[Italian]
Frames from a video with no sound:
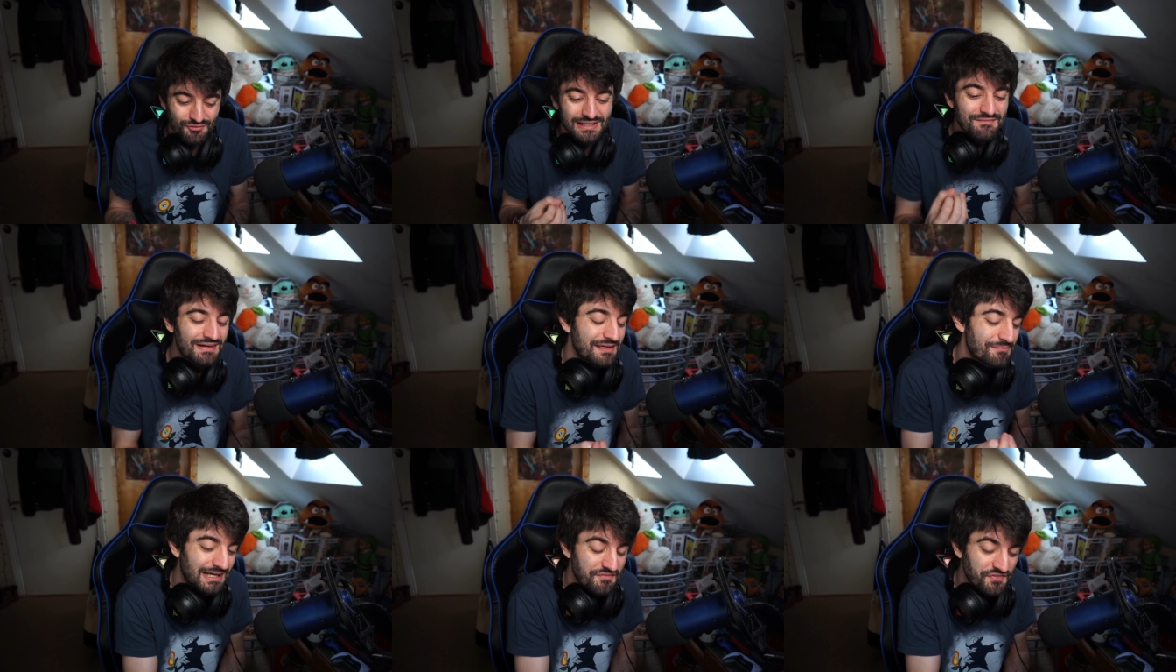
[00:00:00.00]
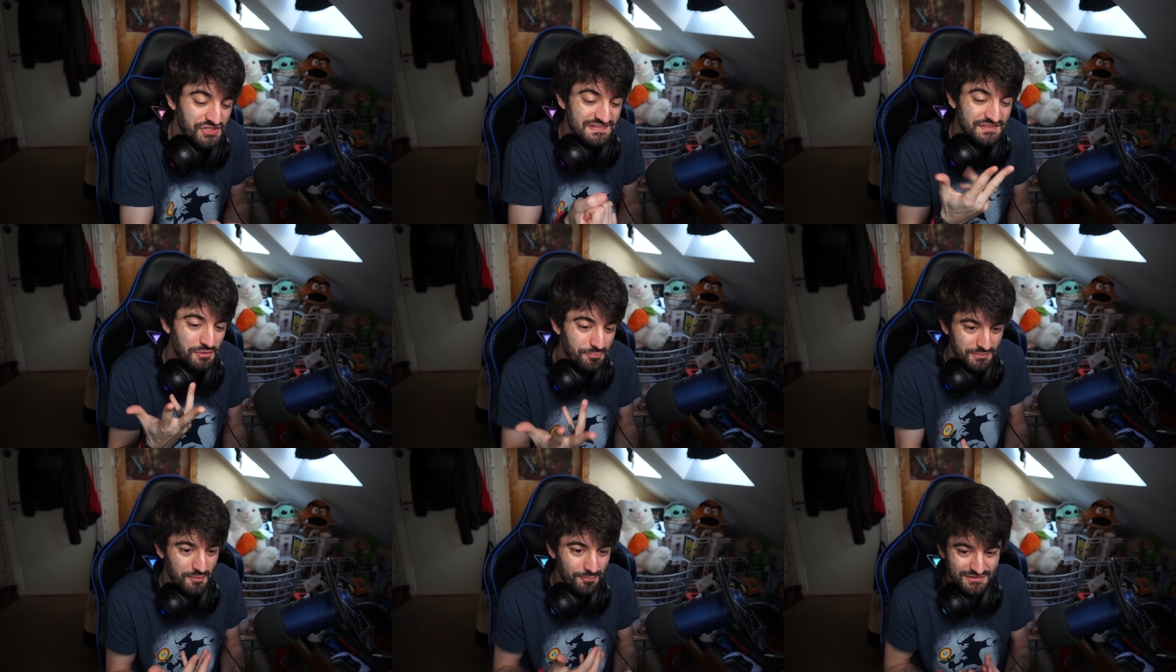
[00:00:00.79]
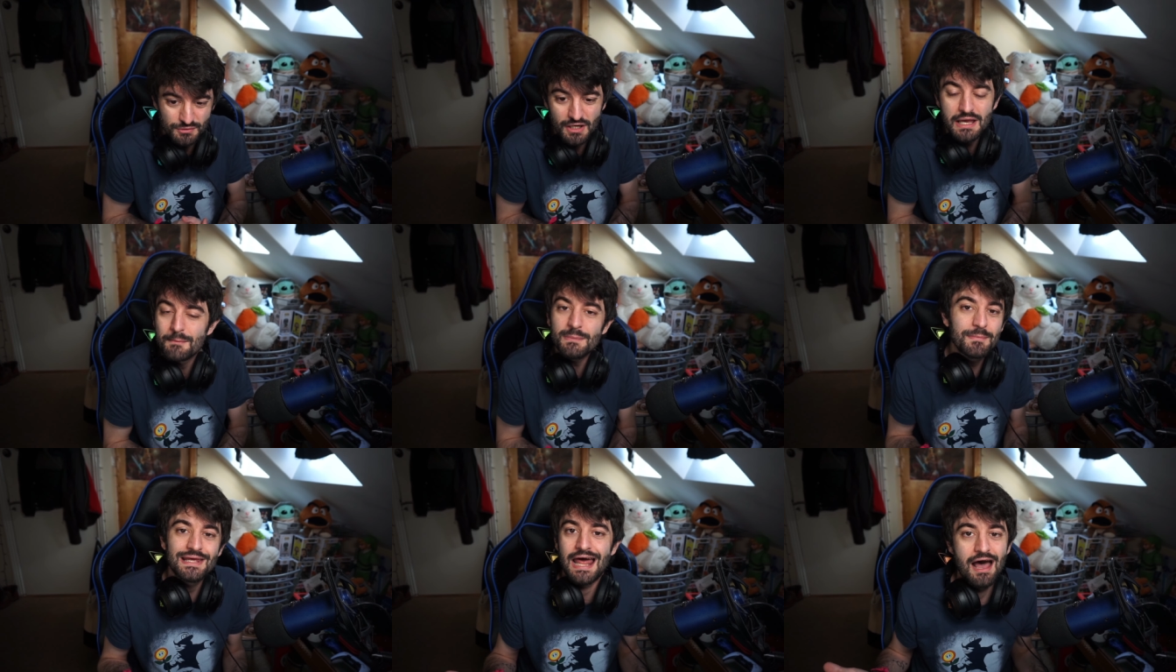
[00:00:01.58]
voleva che magari facessi io il primo passo,
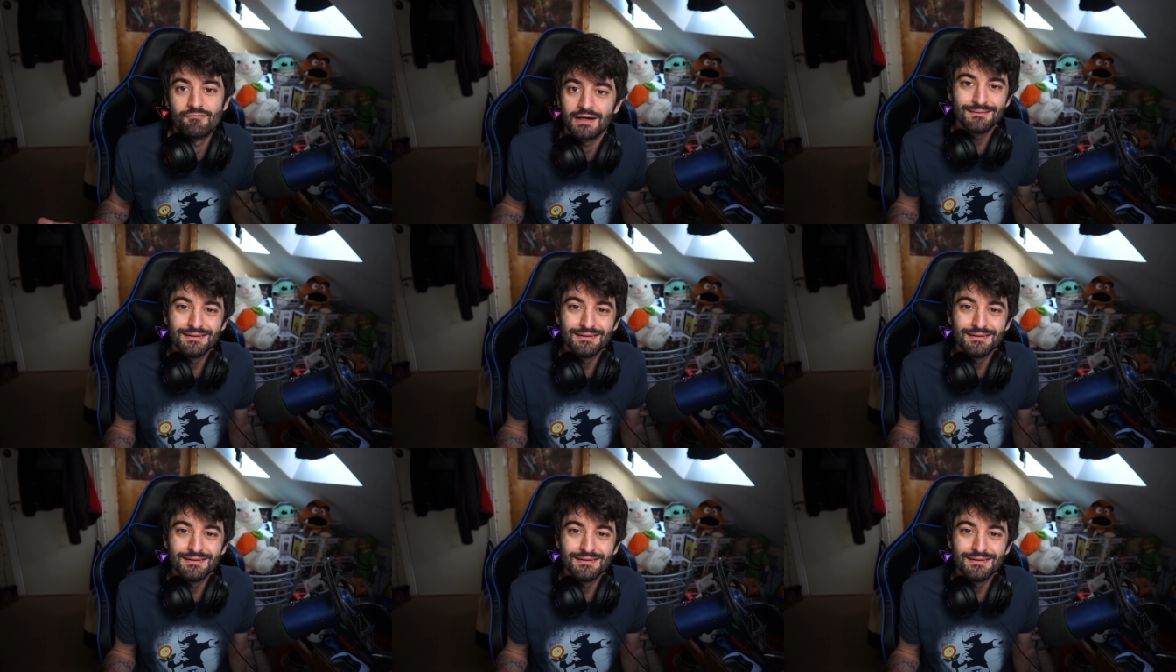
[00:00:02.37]
mi menava,